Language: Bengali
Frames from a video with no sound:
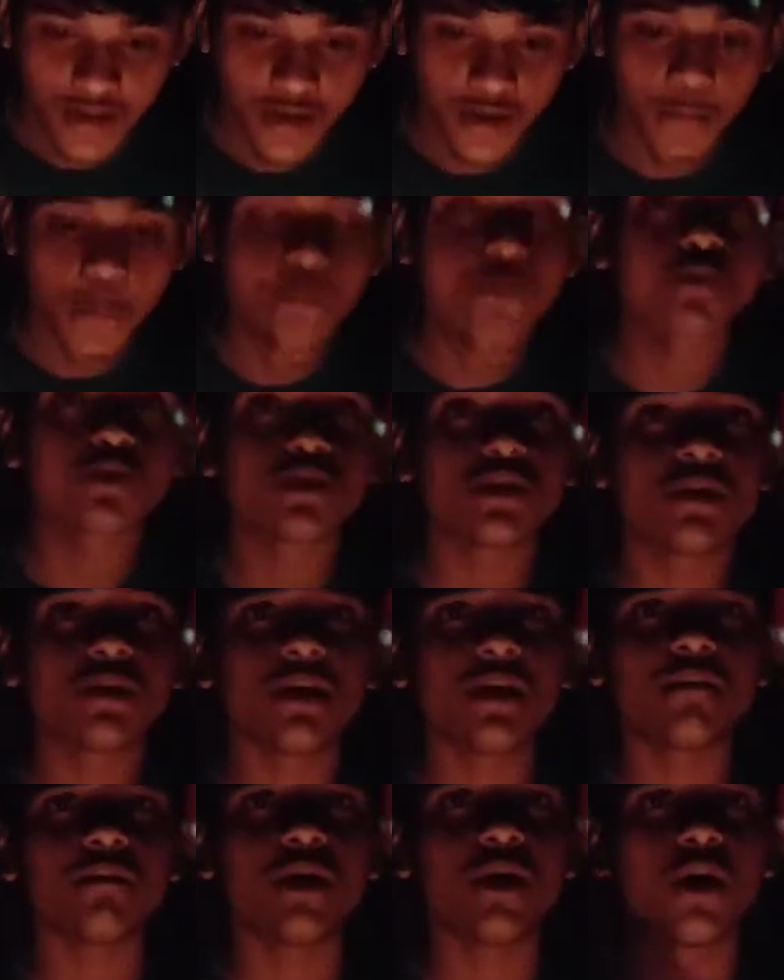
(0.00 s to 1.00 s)
আমি বুঝতে
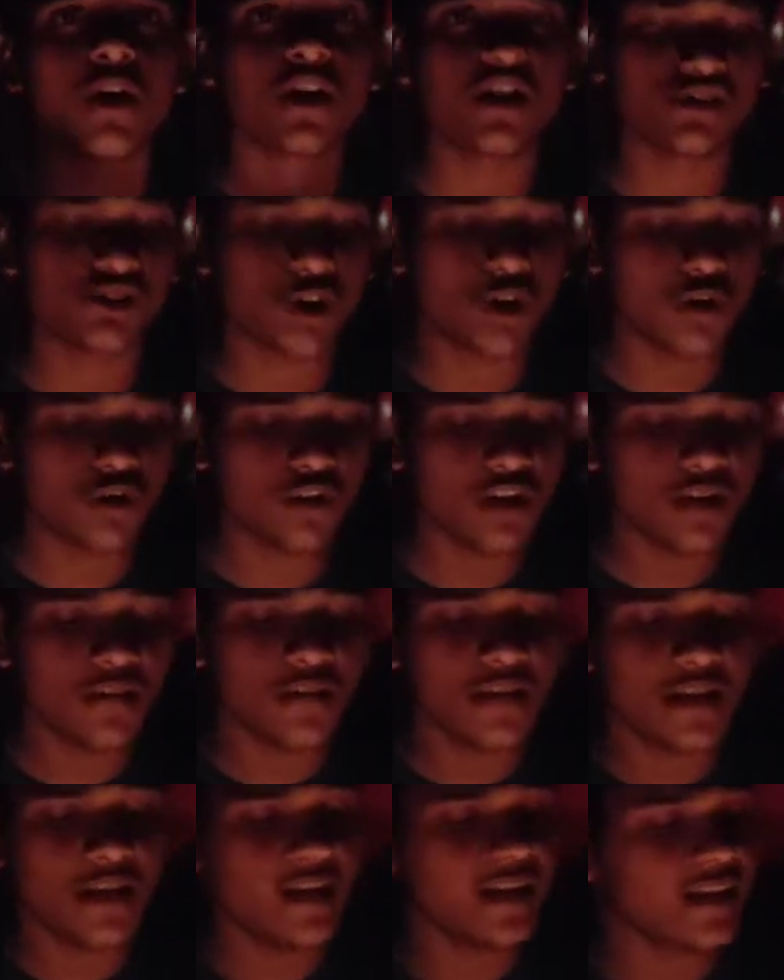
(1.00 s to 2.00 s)
পারলাম না হঠাৎ যখনই আমি
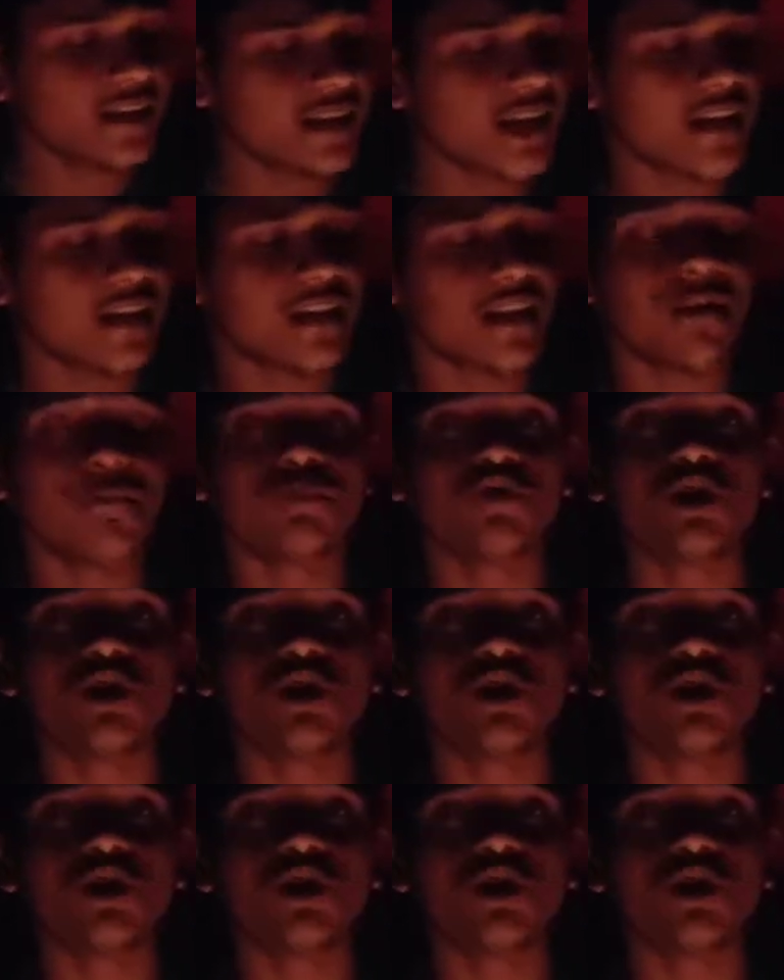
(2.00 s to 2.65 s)
এটা টানলাম